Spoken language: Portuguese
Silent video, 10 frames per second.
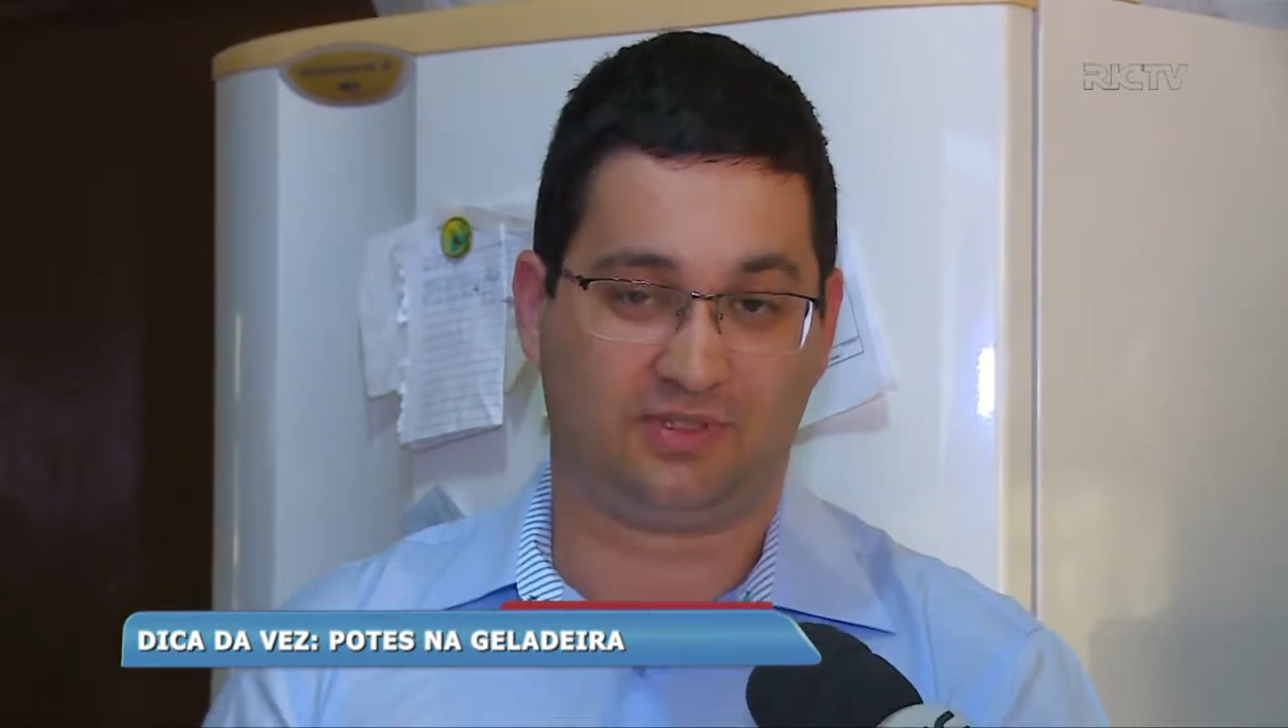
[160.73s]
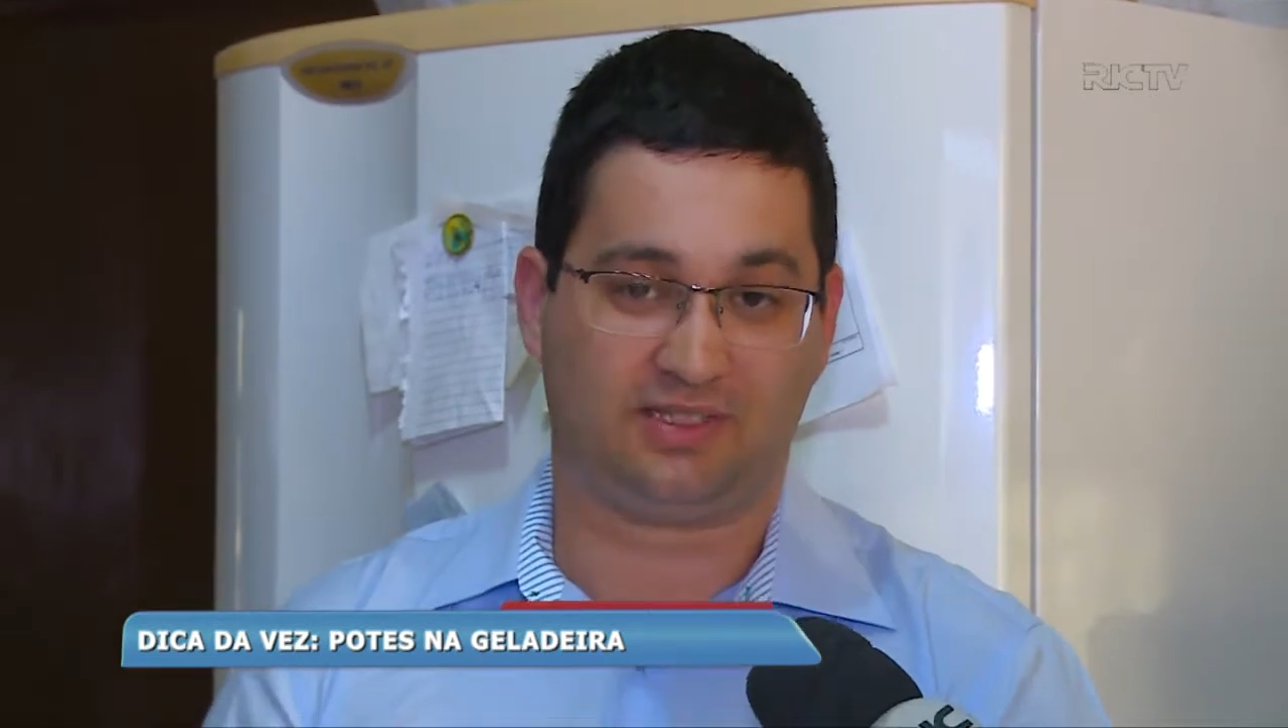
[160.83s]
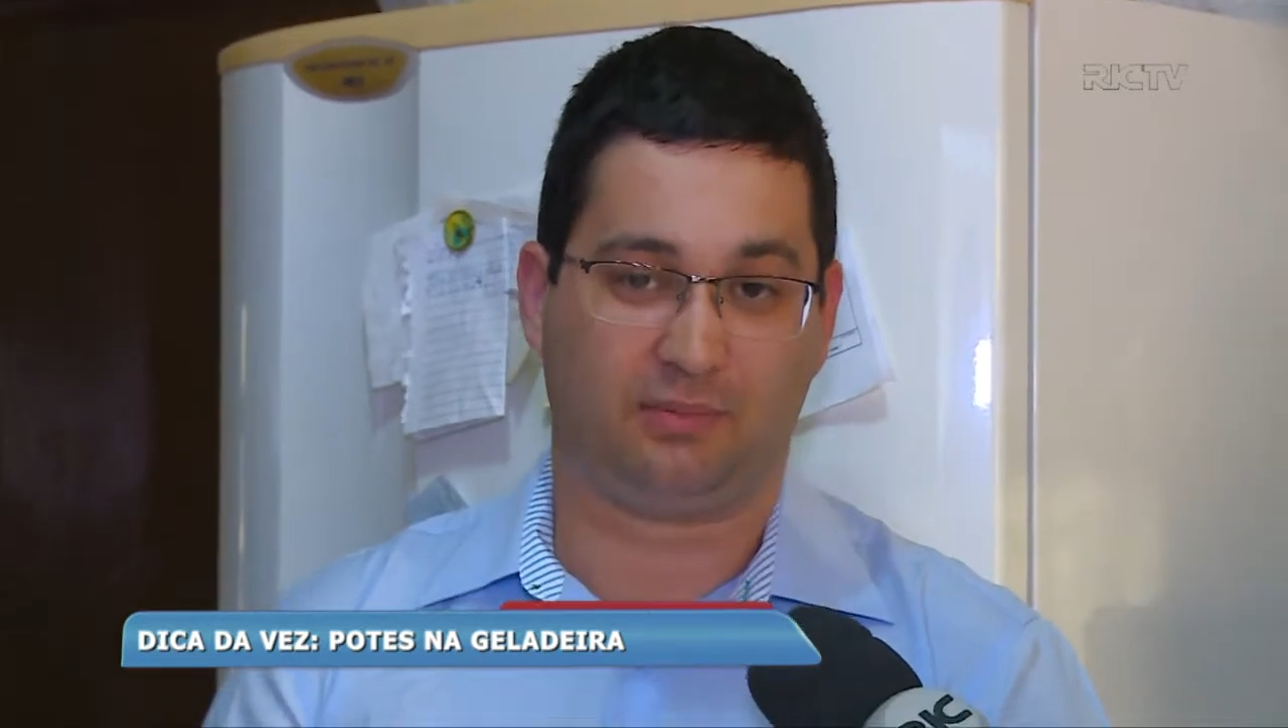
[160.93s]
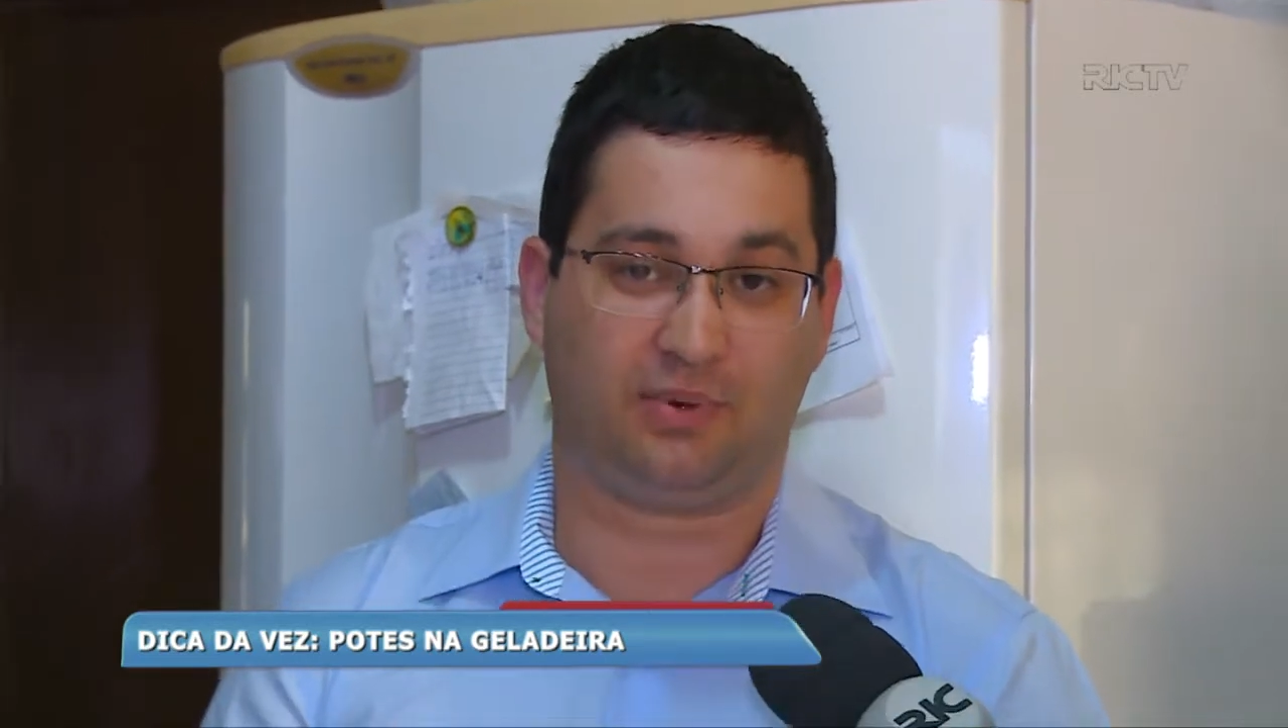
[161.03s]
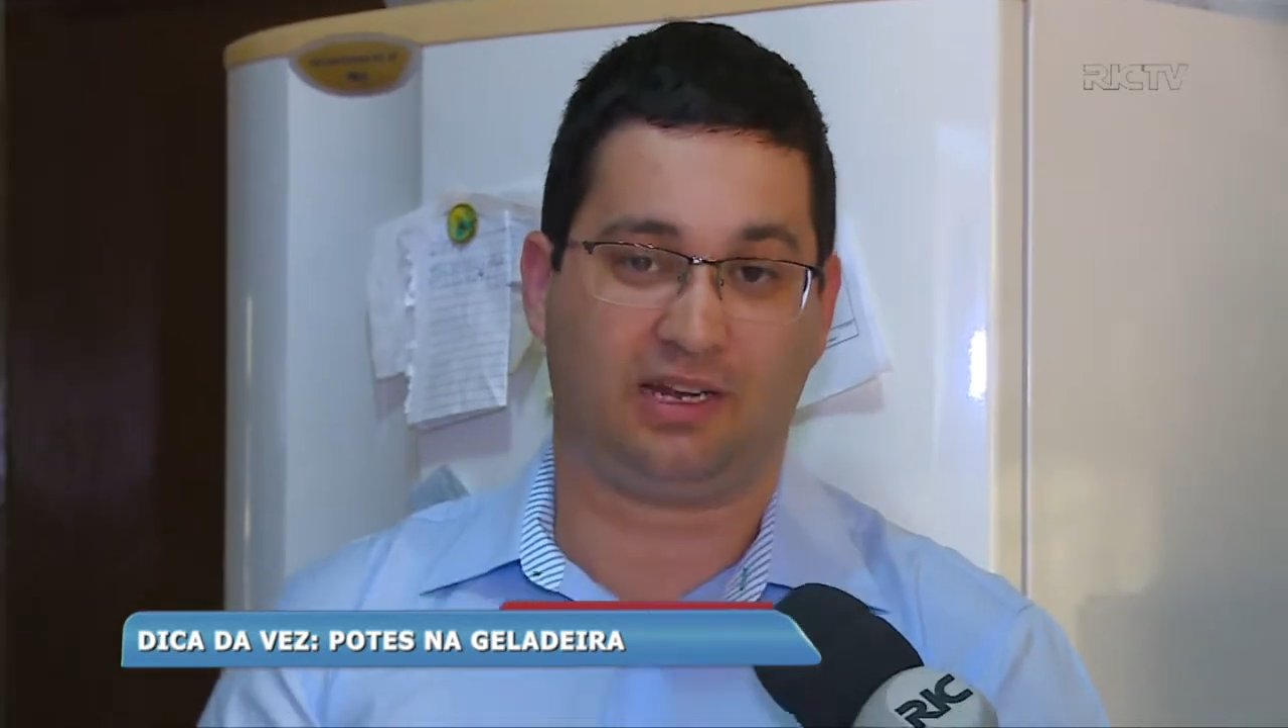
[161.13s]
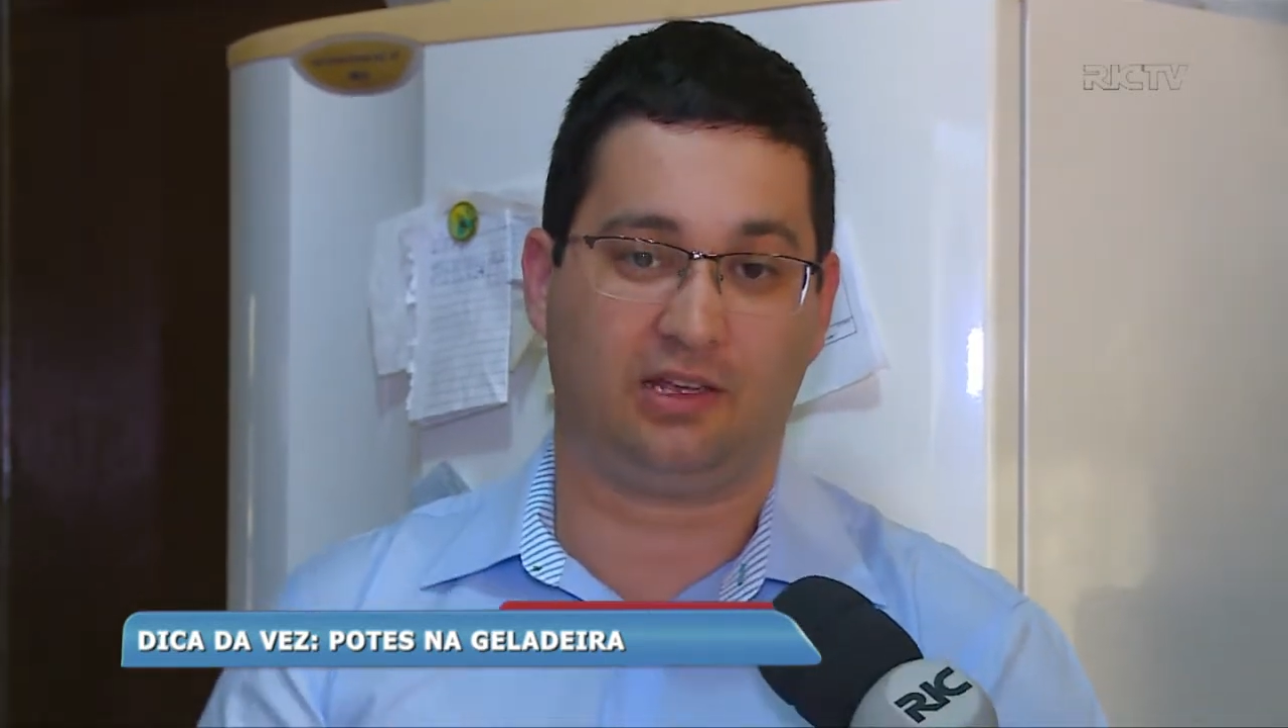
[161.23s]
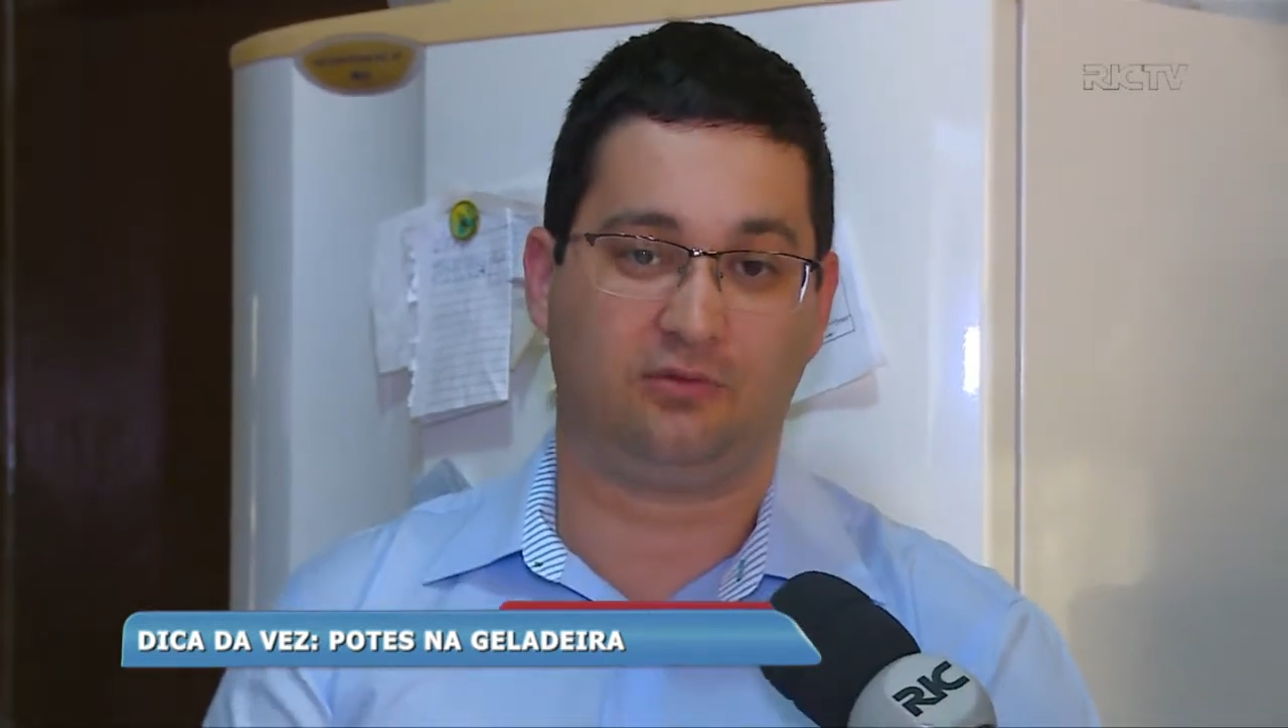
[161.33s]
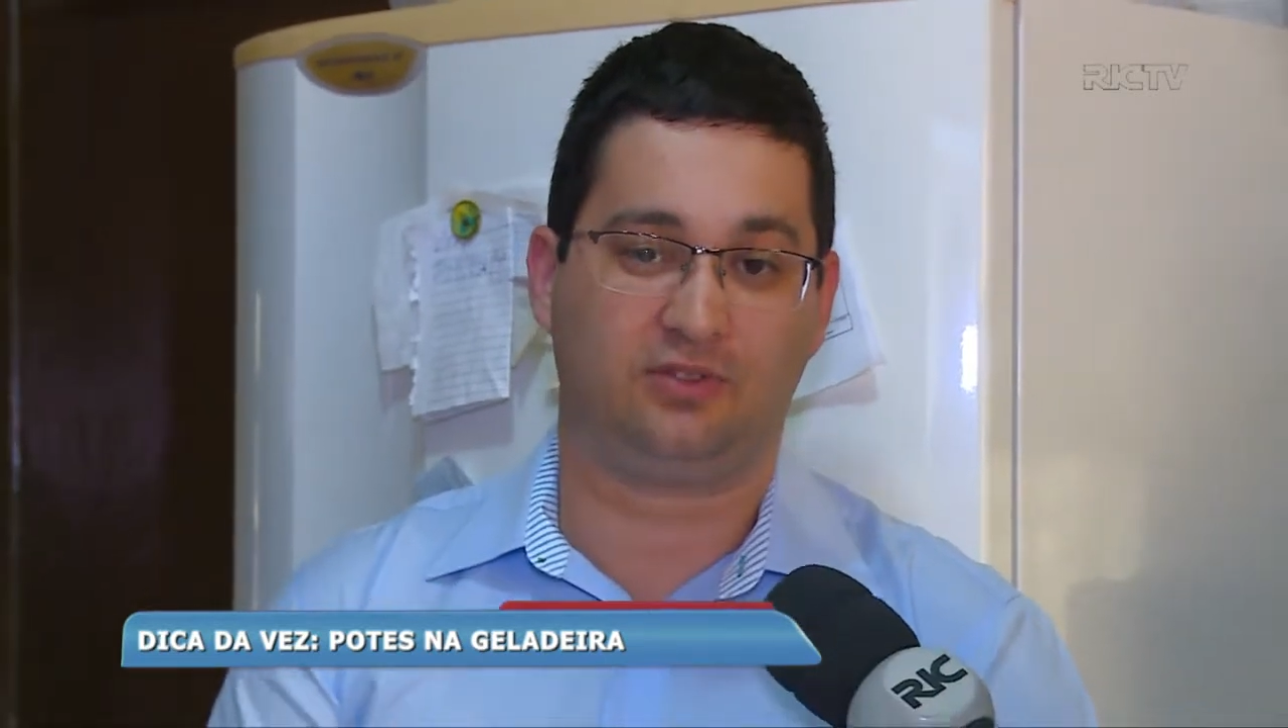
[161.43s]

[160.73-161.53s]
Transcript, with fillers: separando